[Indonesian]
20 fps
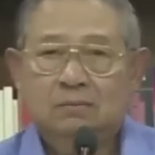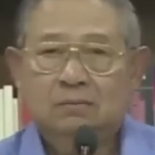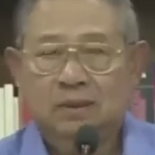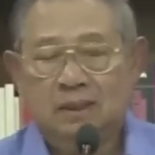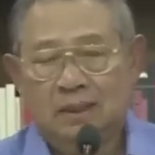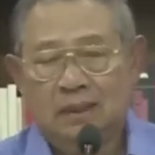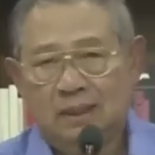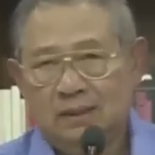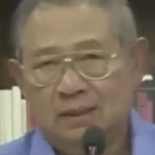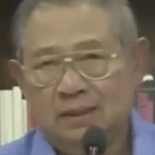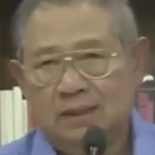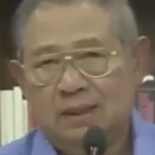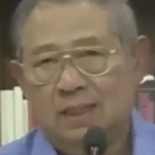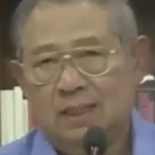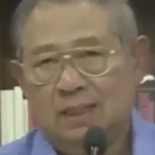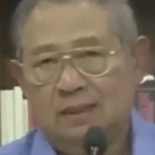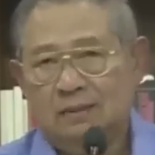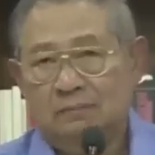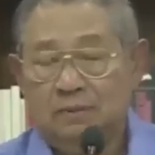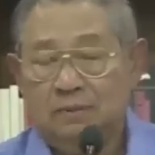
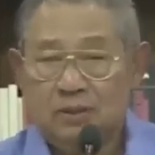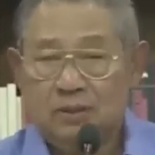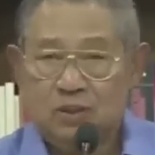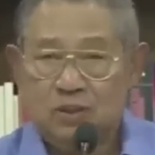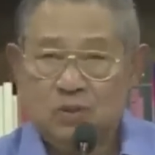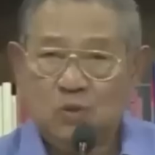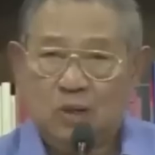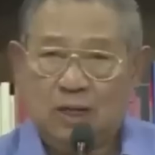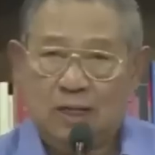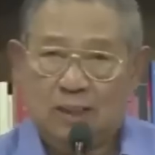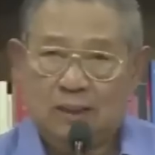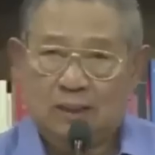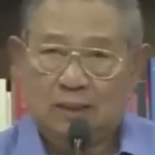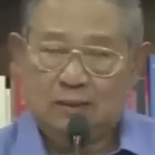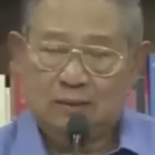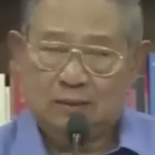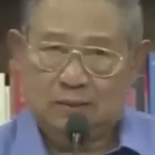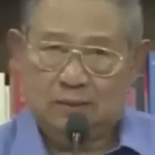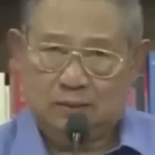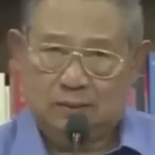berikhtiar,
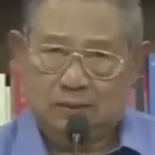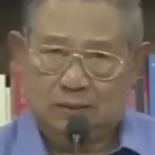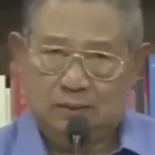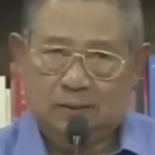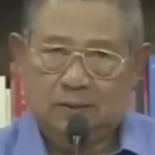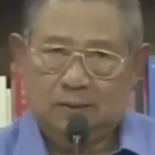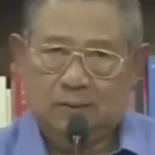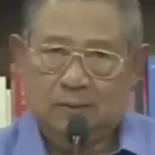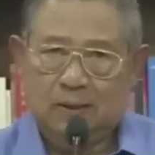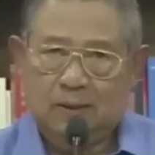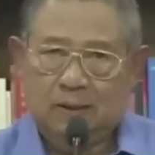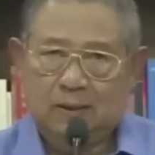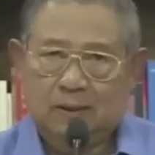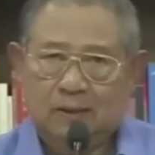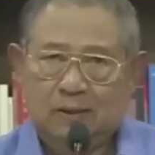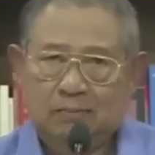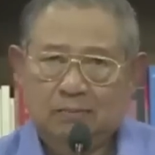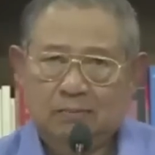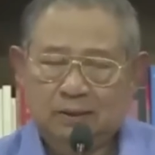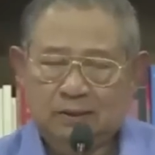berjuang untuk
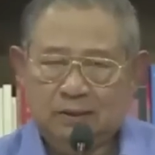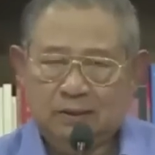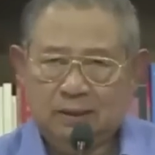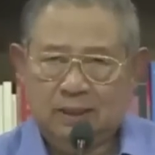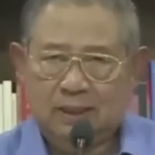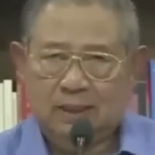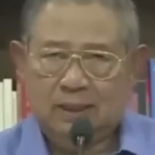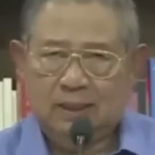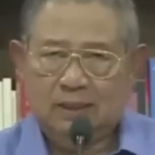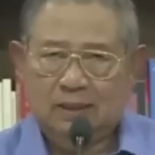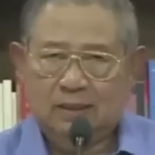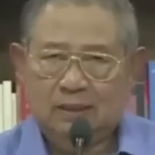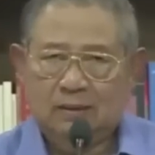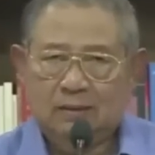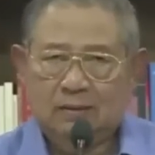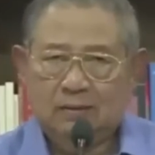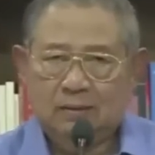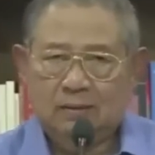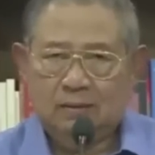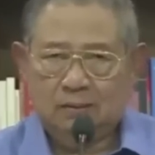bisa
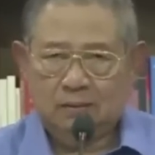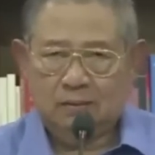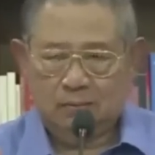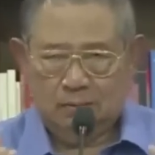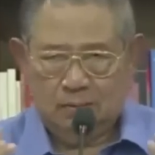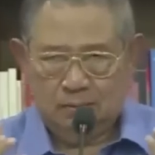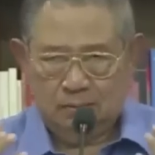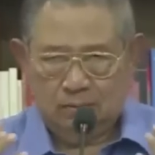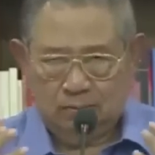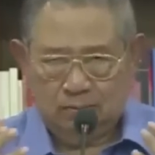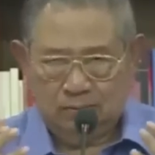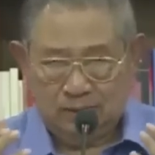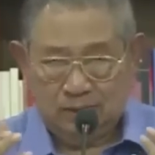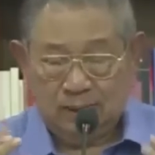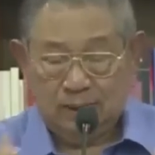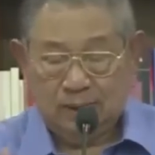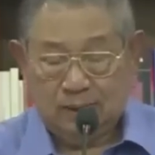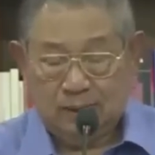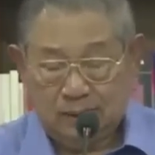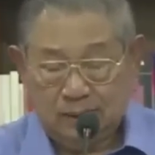
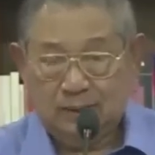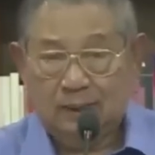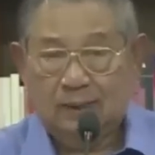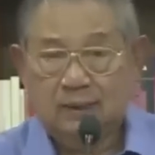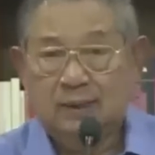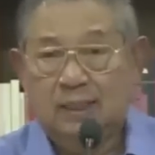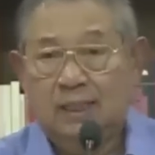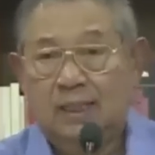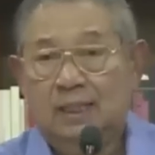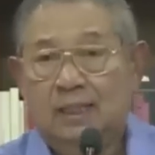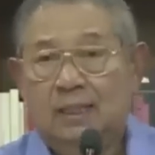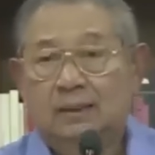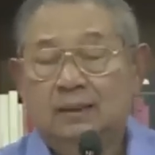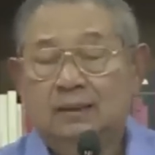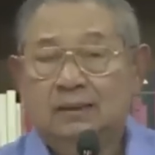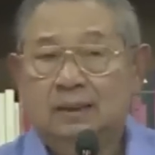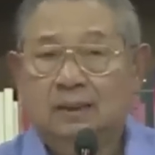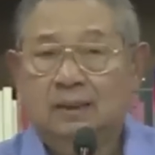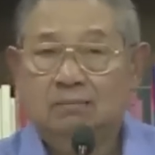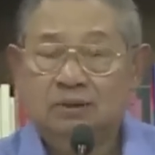menjadi
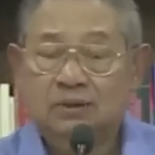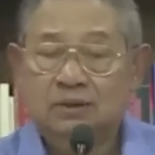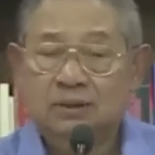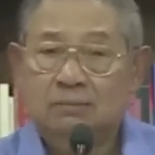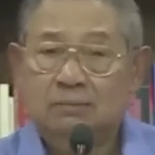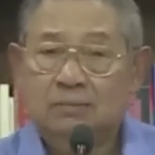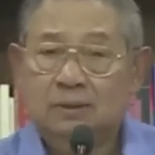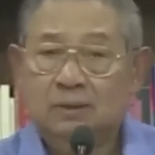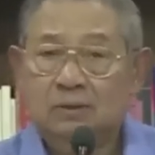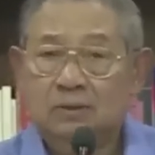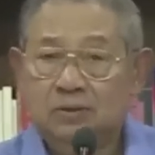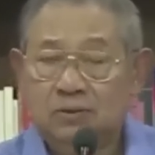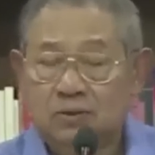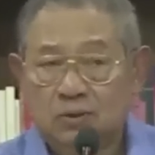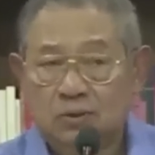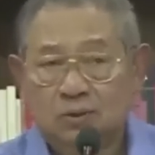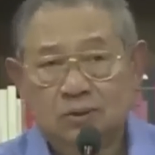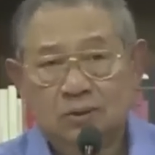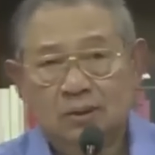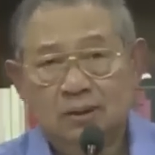kenyataan dan bisa
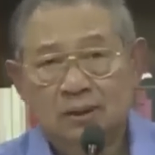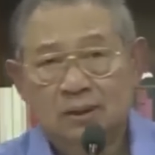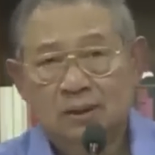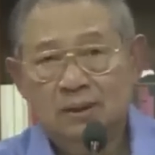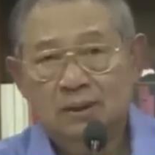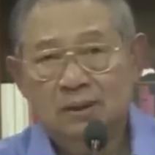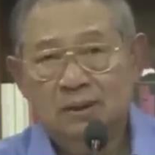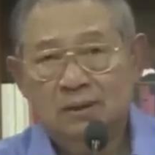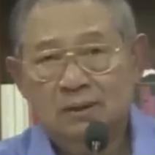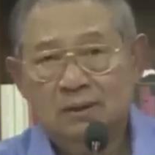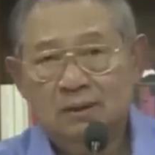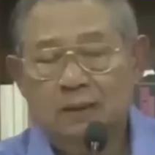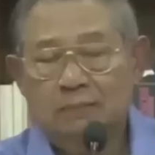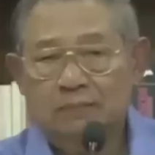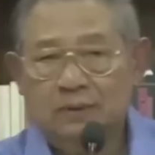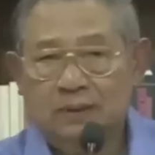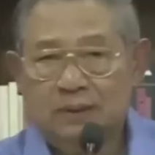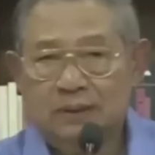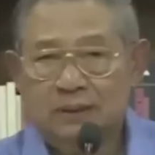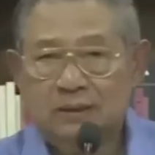mengusung
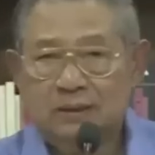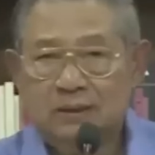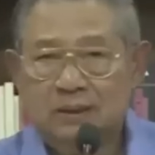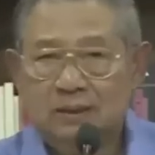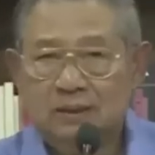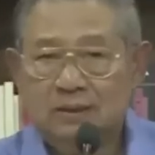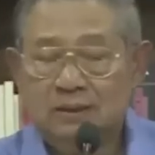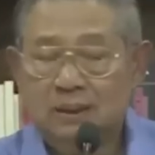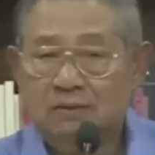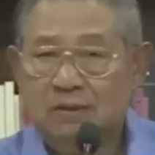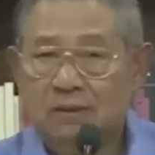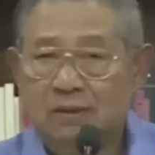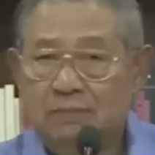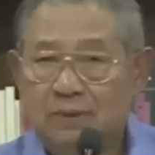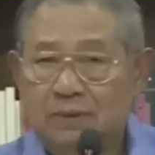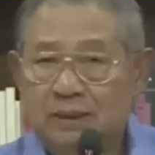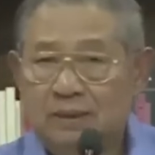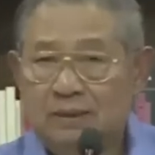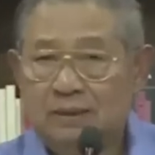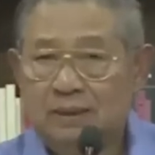capres dan
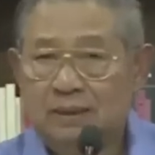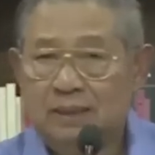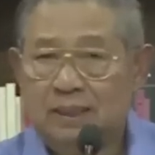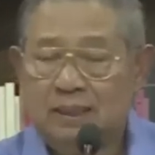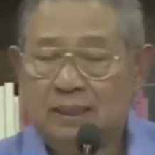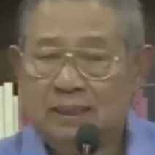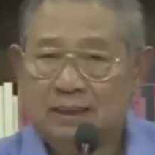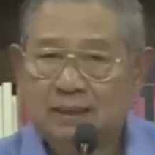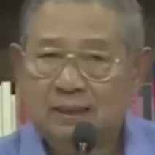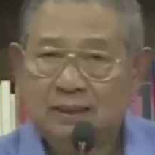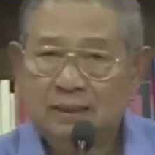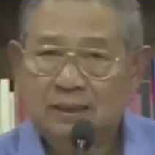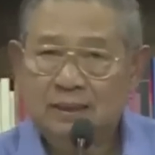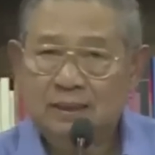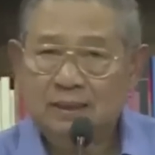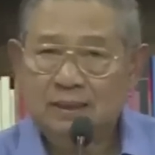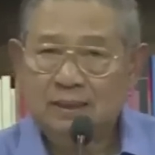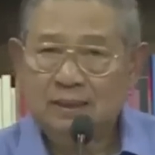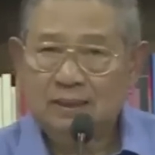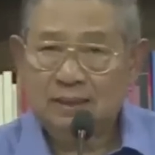cawapres yang
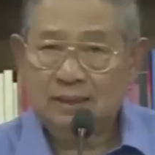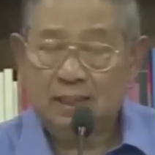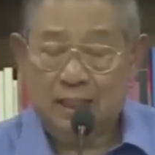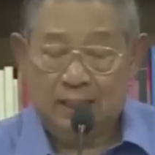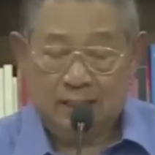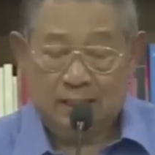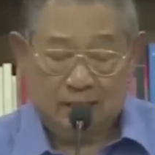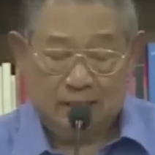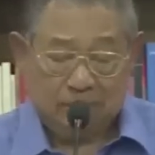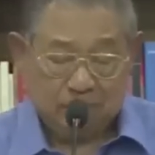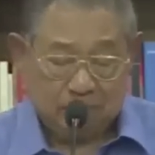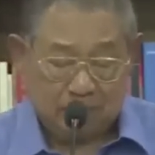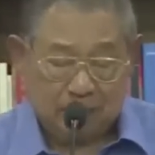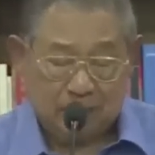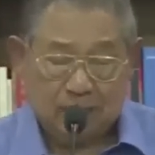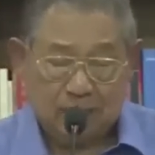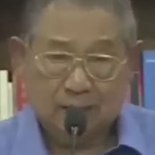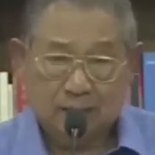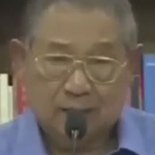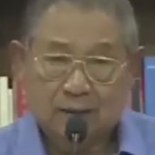kita
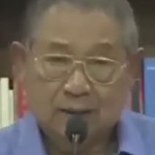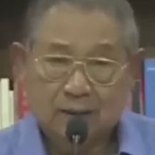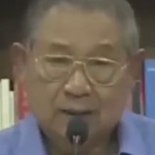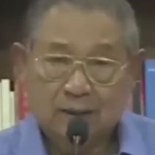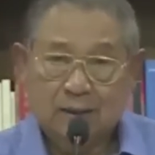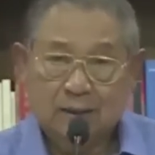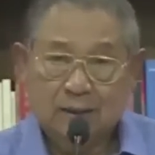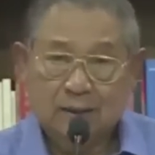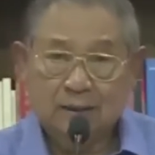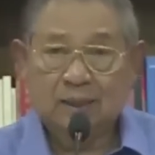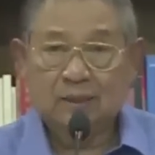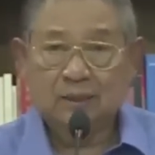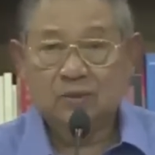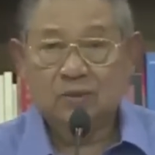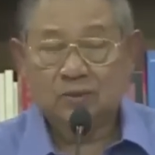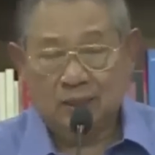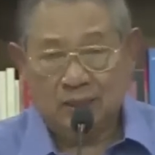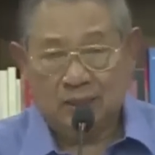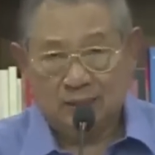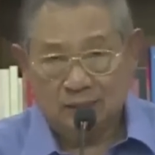harapkan, yang
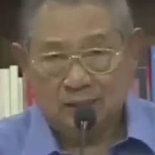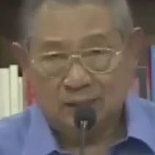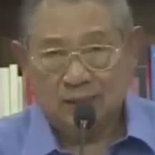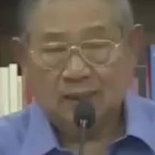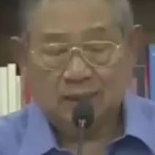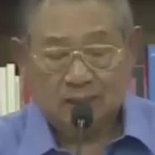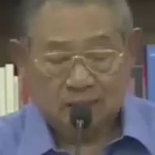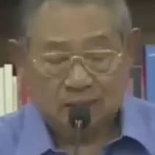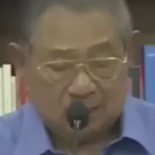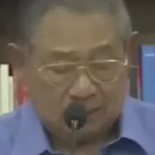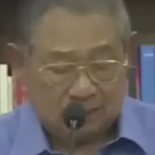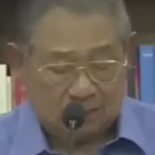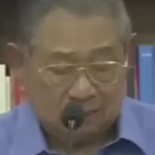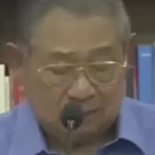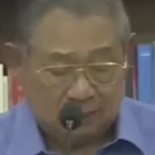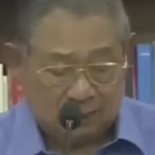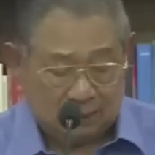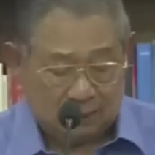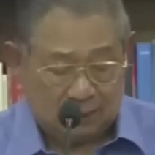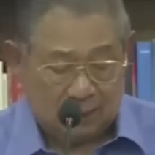juga diinginkan
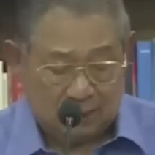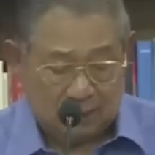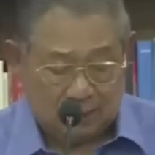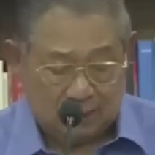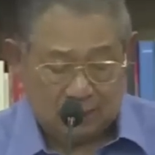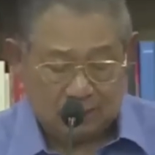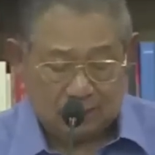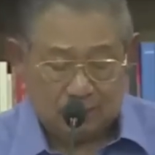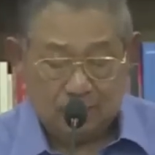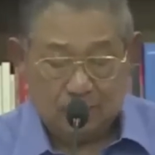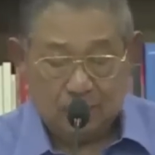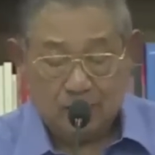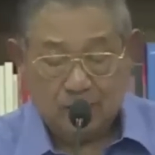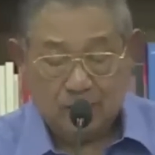oleh rakyat.